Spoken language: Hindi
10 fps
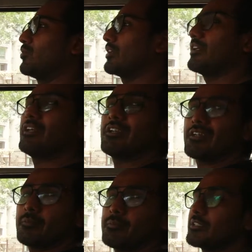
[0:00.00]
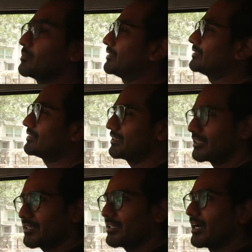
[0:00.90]
उनके लिए ठीक है बीस पच्चीस हज़ार
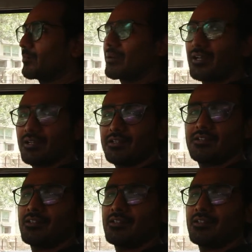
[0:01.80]
की आम खा ले